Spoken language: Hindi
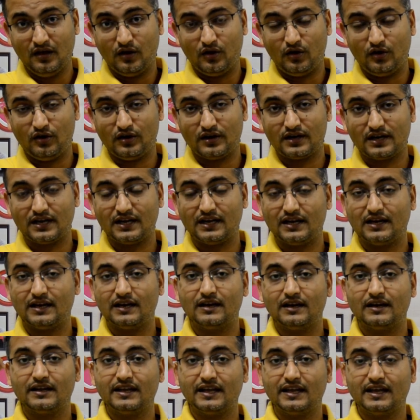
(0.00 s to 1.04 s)
और
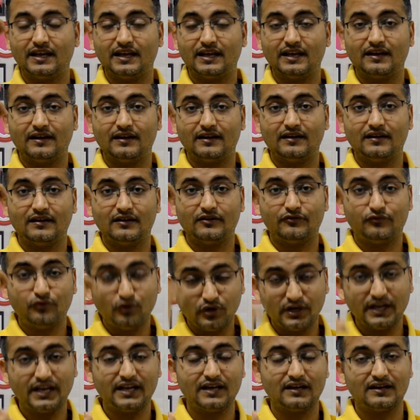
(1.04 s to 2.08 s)
ये
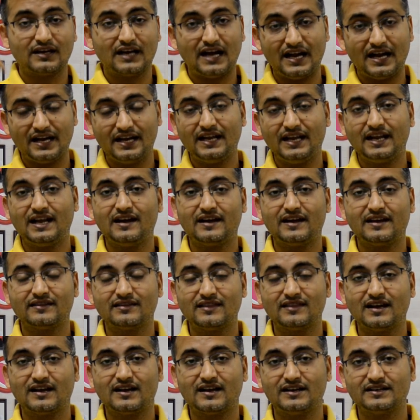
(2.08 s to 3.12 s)
फूडिंग खाने का
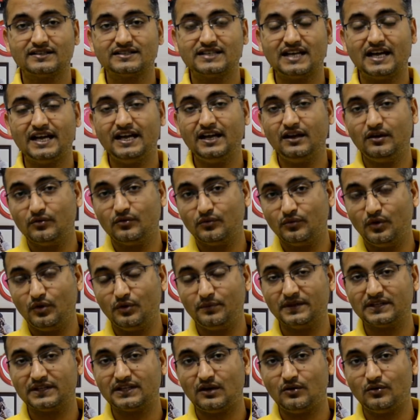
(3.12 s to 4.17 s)
कितना खर्चा है वो
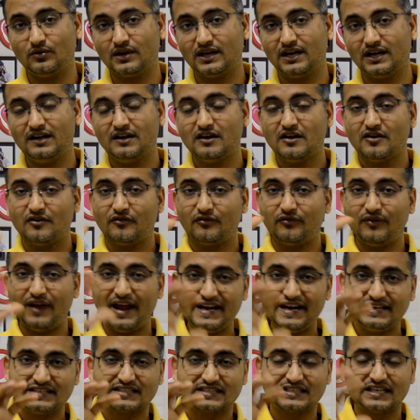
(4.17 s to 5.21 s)
बताऊंगा
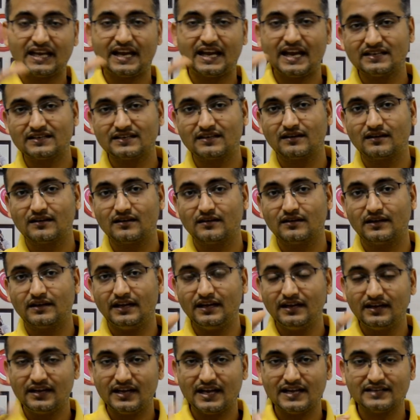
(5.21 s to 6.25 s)
फ़्लाइट्स टिकट
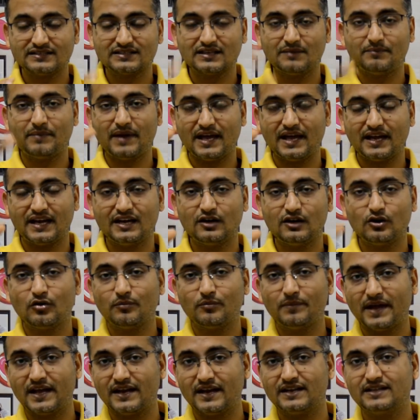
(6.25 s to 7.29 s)
इंडिया से बहरेन और
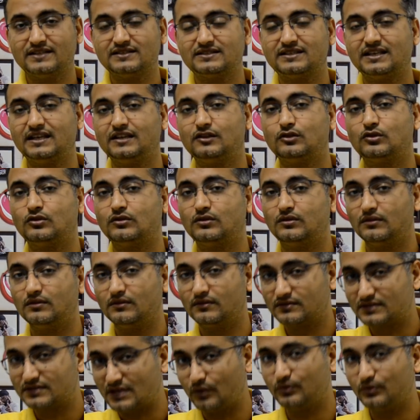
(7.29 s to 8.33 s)
बहरेन से
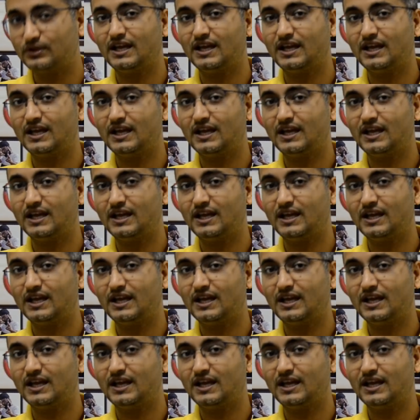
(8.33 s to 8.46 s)
सऊदी